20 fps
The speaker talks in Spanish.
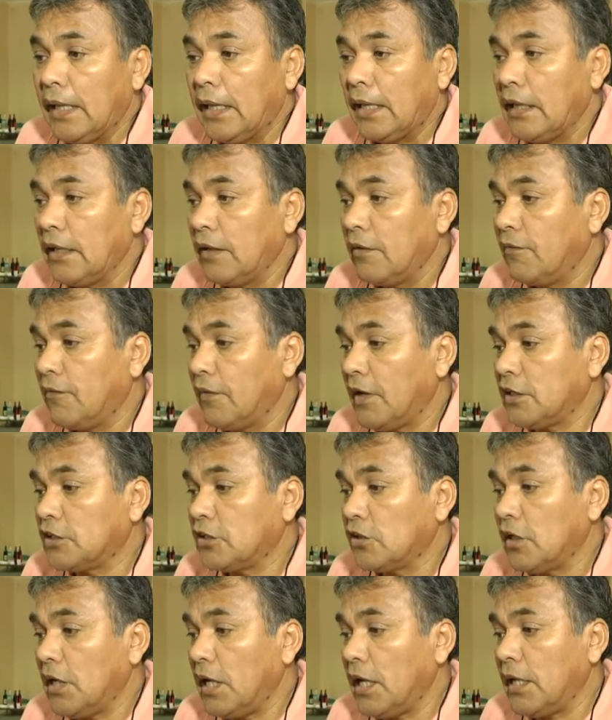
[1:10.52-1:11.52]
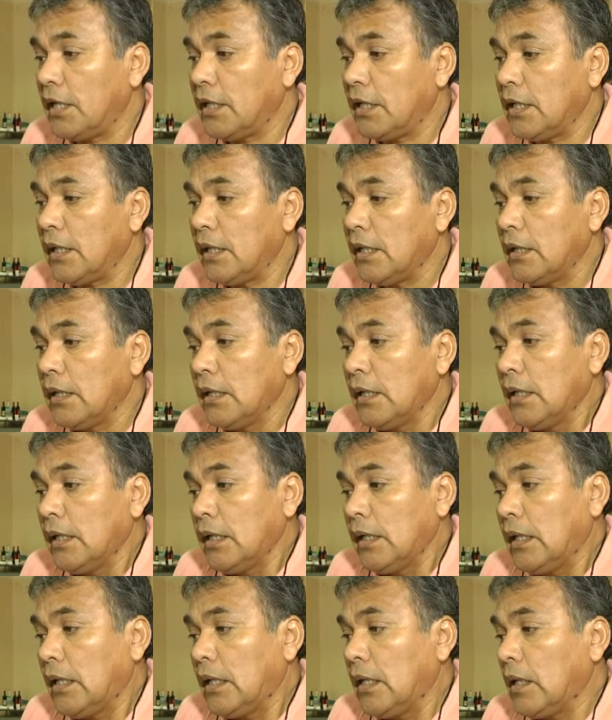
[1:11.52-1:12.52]
eh, inflacionaria.
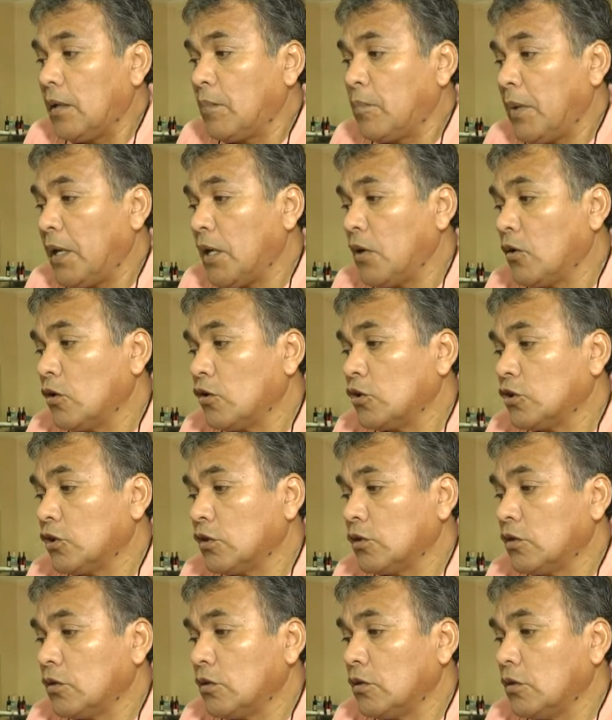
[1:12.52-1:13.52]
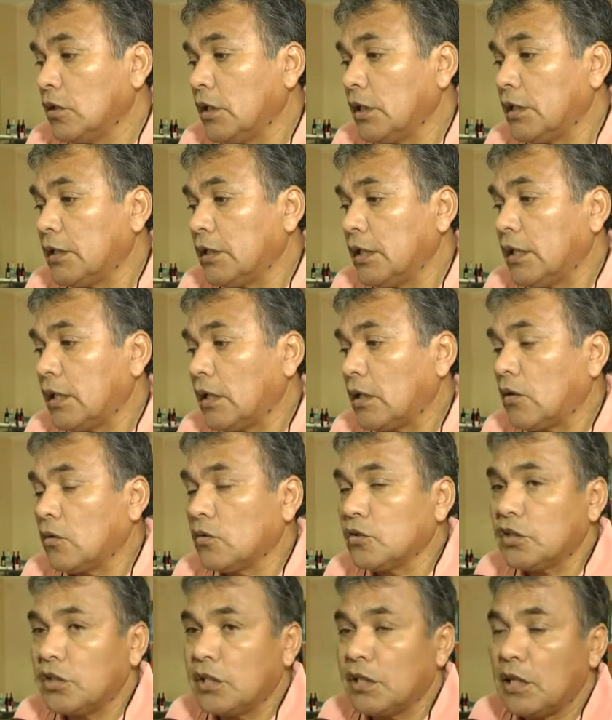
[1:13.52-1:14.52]
Eh, pero nosotros este,
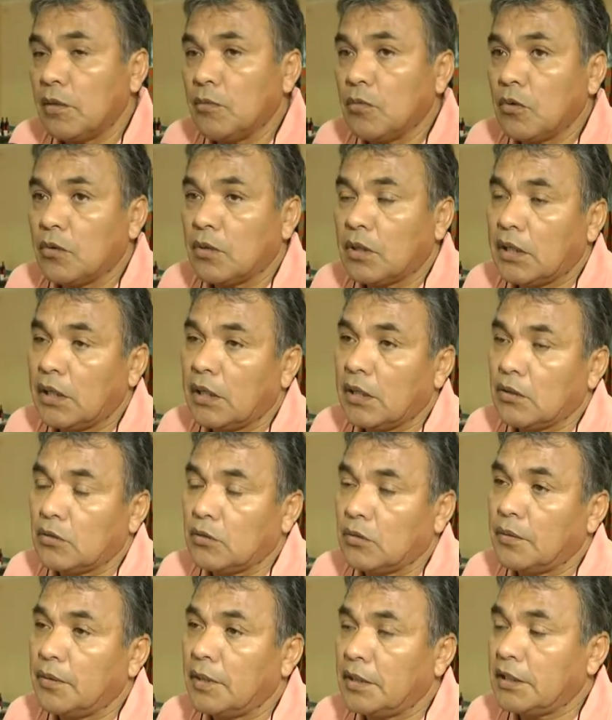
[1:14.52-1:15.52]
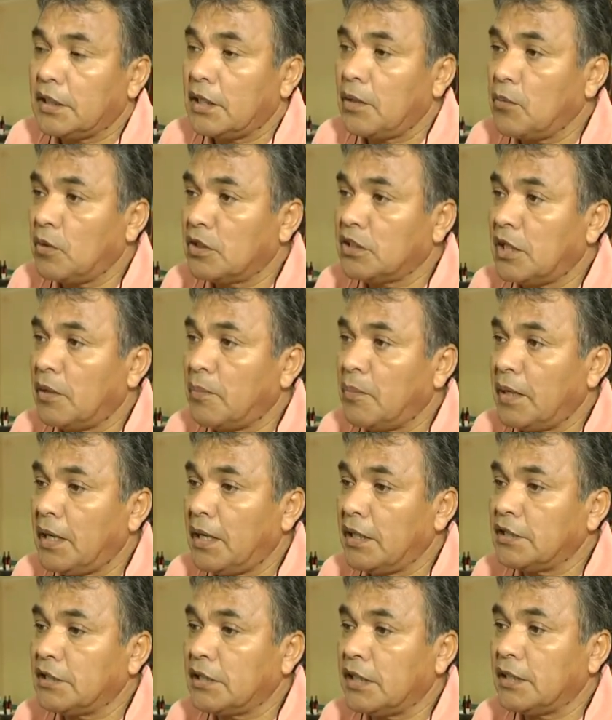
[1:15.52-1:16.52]
consideramos que todavía tenemos esa
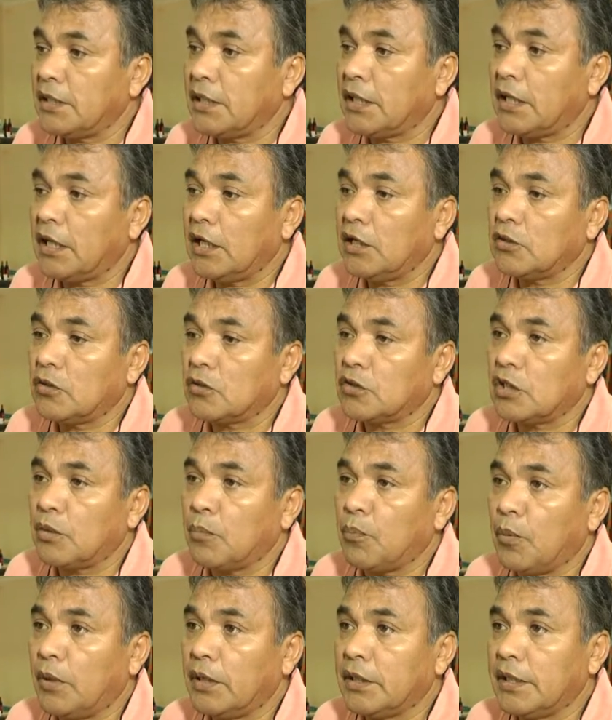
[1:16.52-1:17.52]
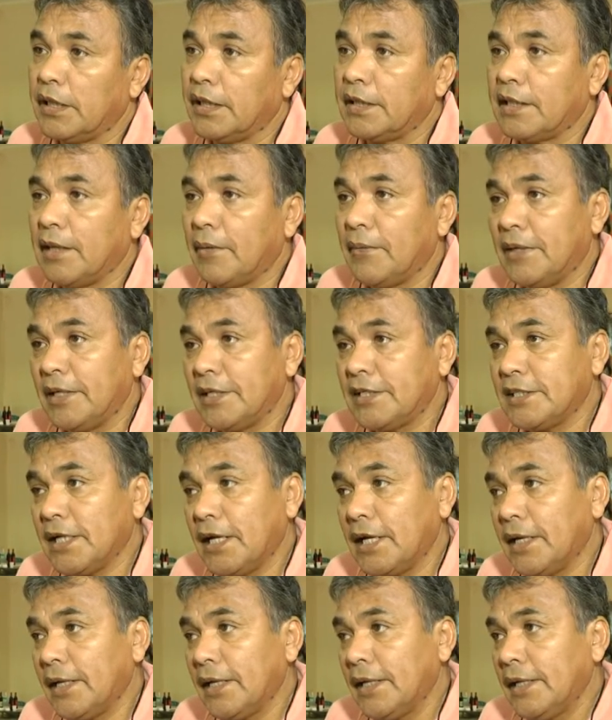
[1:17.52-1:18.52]
esperanza de que esto se pueda
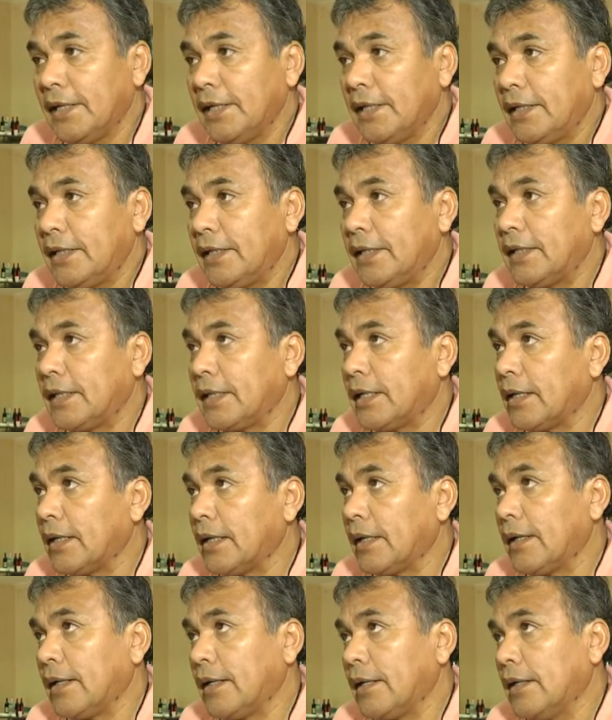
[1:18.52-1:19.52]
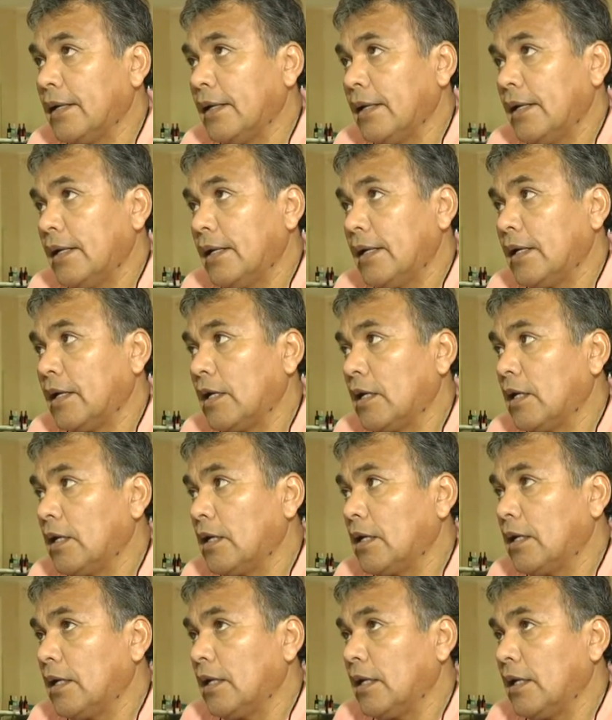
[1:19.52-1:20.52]
estabilizar y que
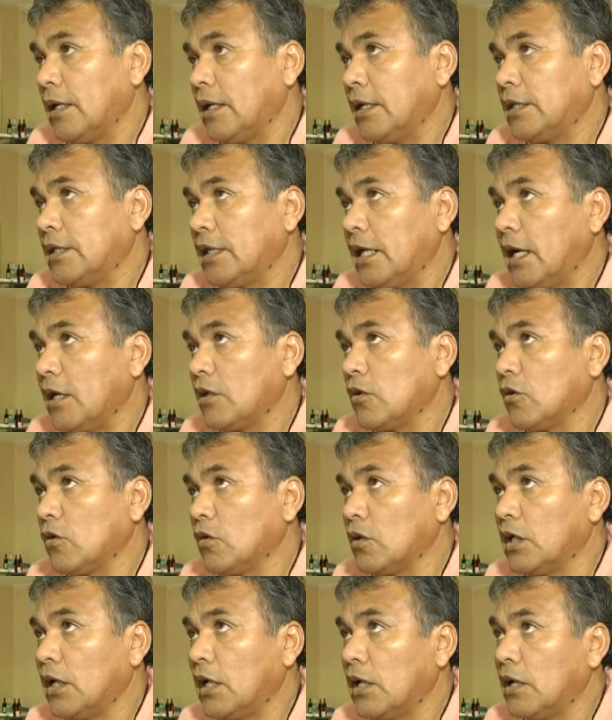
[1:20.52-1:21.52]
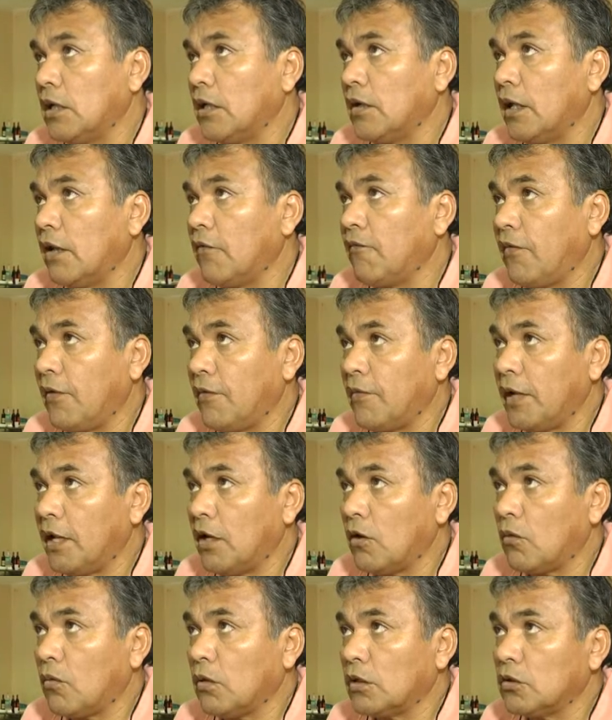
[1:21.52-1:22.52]
este año en,
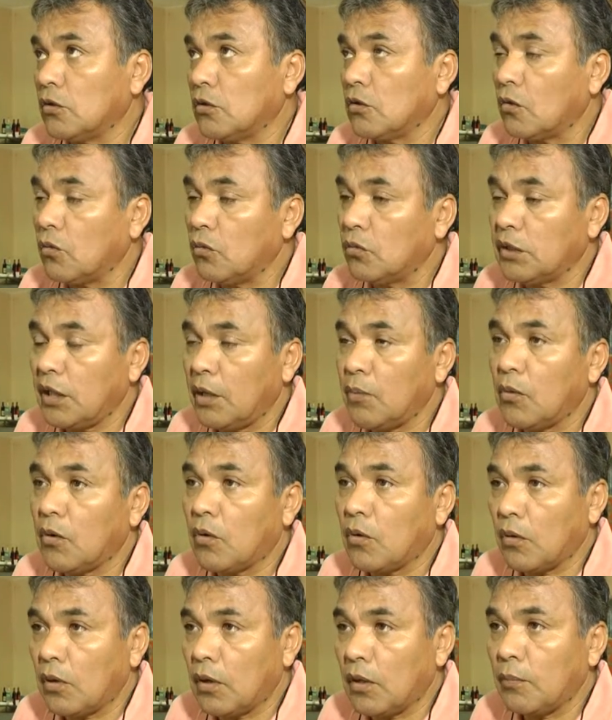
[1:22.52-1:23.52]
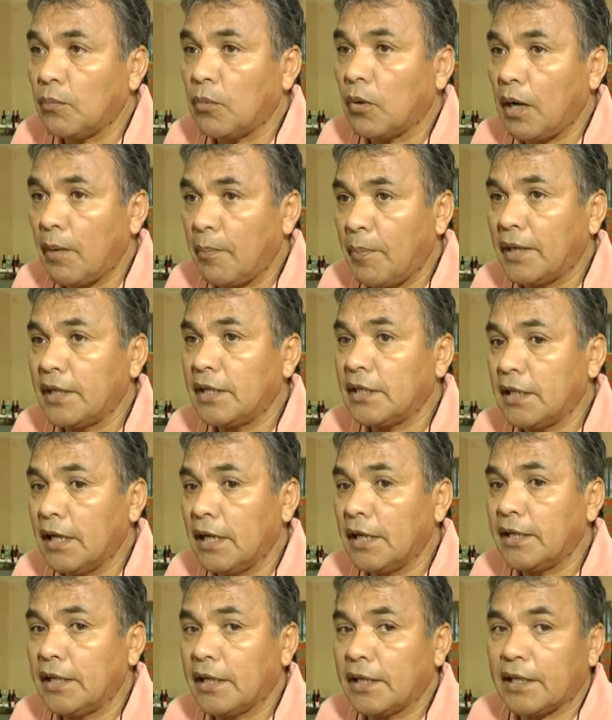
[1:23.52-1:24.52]
febrero, cuando nos juntemos por las
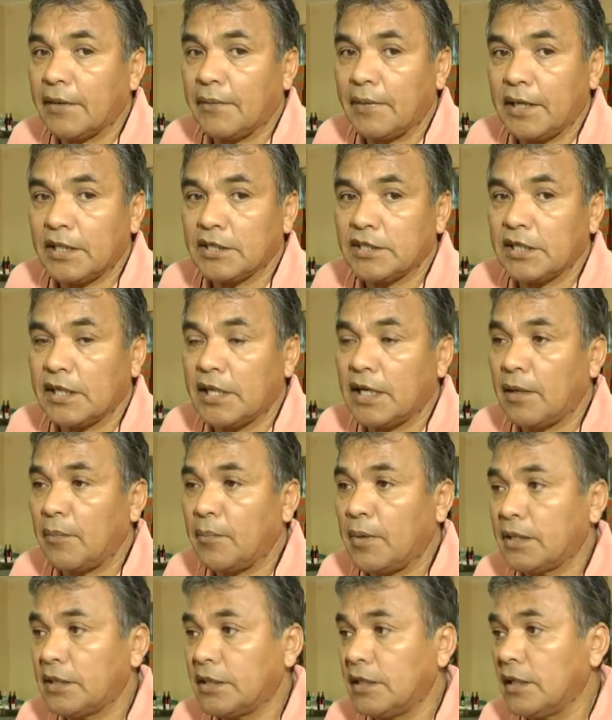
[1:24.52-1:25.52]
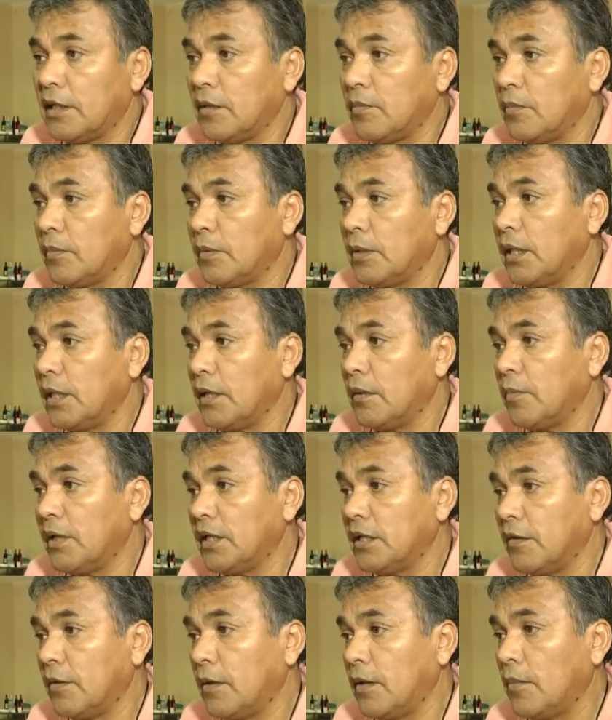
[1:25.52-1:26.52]
paritarias, que van a ser a partir del,
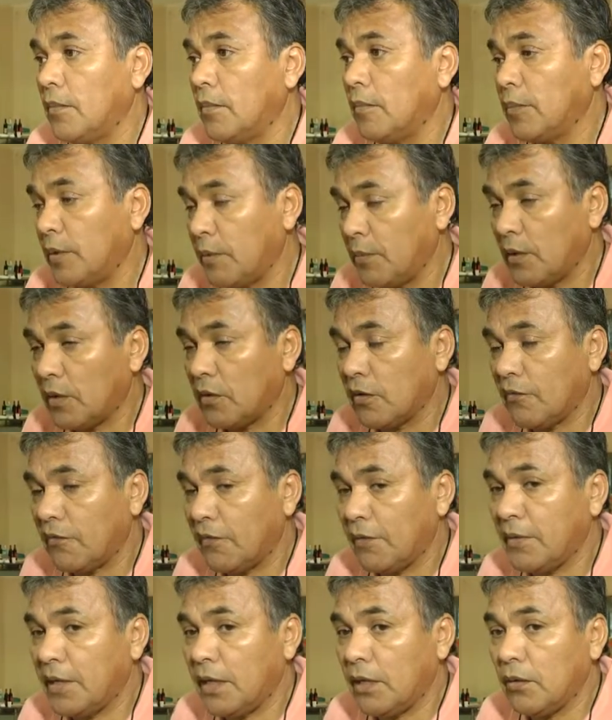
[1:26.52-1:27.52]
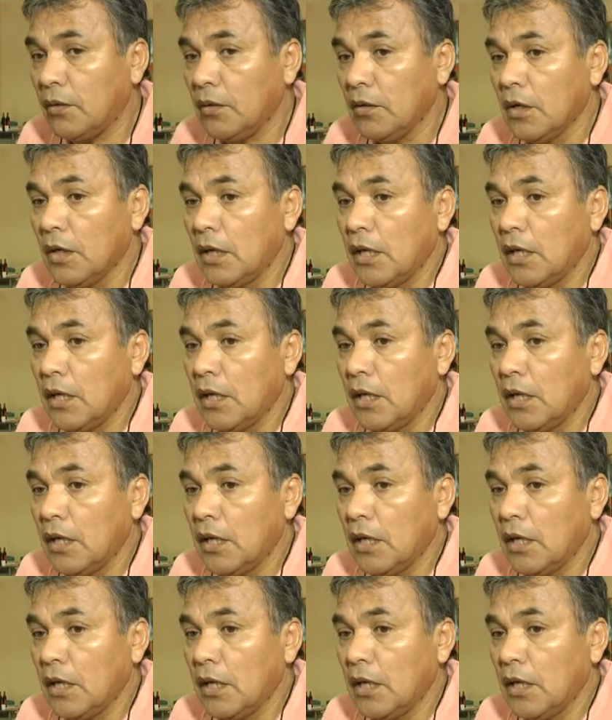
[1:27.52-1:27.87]
mes de primero de febrero,